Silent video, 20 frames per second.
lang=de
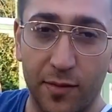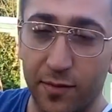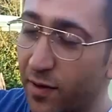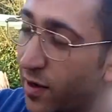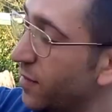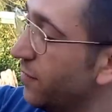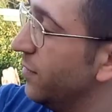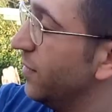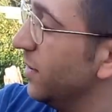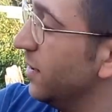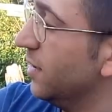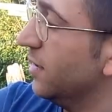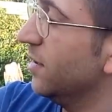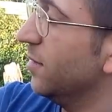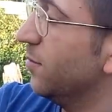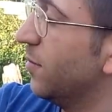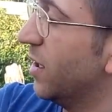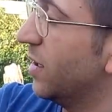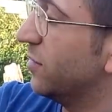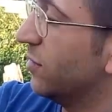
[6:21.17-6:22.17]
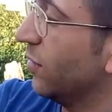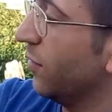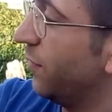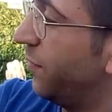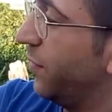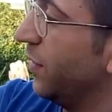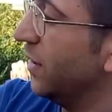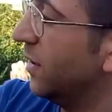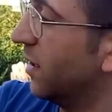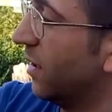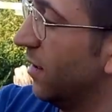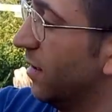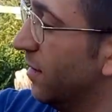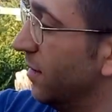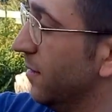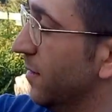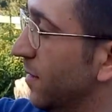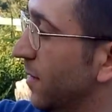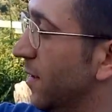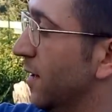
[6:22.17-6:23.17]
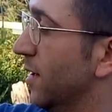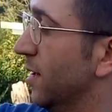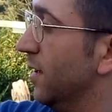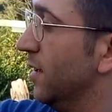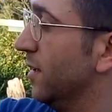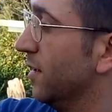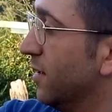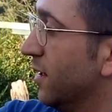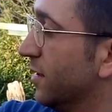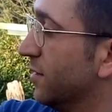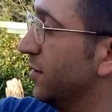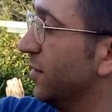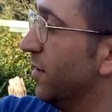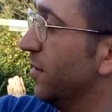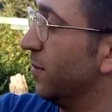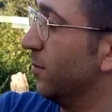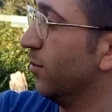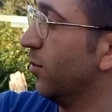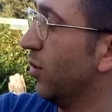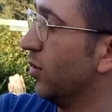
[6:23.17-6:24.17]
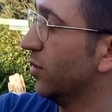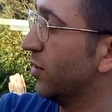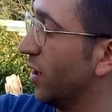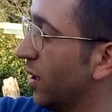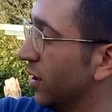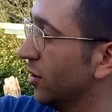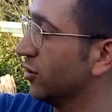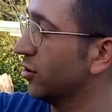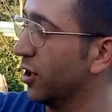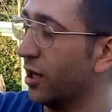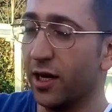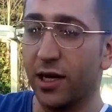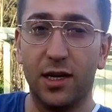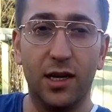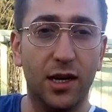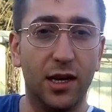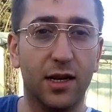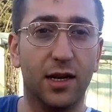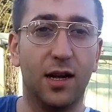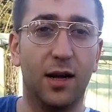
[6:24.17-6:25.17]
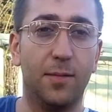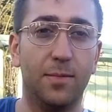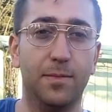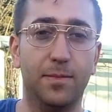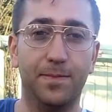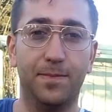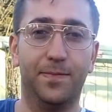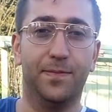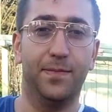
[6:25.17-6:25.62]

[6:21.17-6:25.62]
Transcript: Weil wir ihm die Mess und Fieder Montage erklärt, Montage haben. erklärt haben.